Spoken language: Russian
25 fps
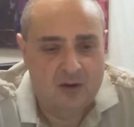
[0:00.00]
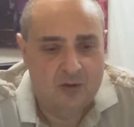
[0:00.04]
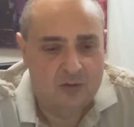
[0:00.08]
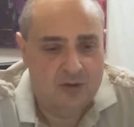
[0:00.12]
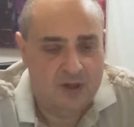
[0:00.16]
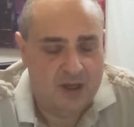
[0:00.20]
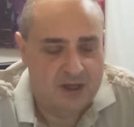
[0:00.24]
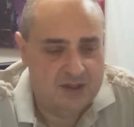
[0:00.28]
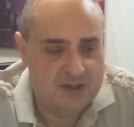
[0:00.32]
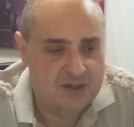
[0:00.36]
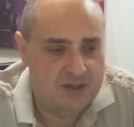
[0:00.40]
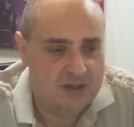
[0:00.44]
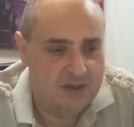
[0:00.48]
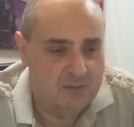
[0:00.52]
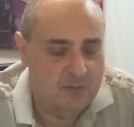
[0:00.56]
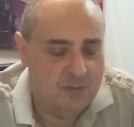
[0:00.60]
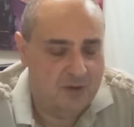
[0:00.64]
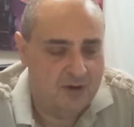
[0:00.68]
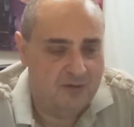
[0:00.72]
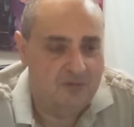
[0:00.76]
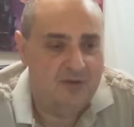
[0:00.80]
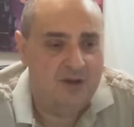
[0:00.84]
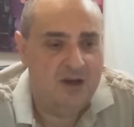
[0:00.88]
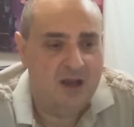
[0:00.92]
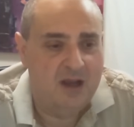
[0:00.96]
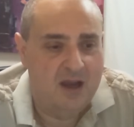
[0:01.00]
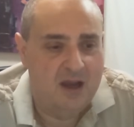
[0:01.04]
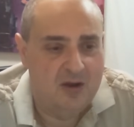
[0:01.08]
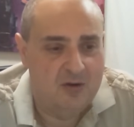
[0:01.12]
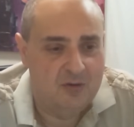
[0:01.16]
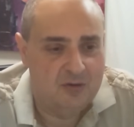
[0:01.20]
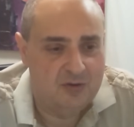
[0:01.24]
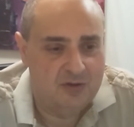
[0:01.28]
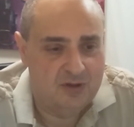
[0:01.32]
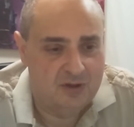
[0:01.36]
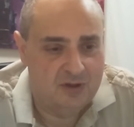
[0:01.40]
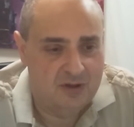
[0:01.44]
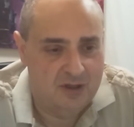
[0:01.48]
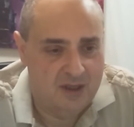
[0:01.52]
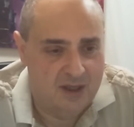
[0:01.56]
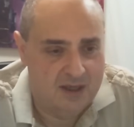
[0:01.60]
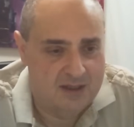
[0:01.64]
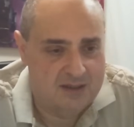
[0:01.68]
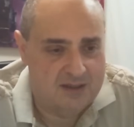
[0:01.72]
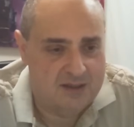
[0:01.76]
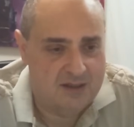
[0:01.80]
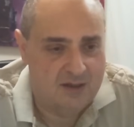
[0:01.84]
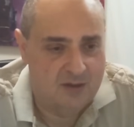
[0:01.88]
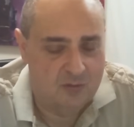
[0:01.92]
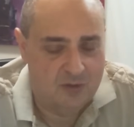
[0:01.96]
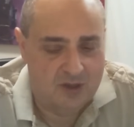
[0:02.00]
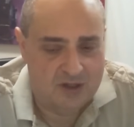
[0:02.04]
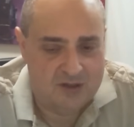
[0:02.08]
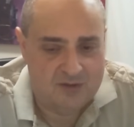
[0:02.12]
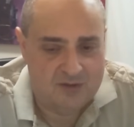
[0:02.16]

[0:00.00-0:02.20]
У нас э, проверяют, э, есть ли у нас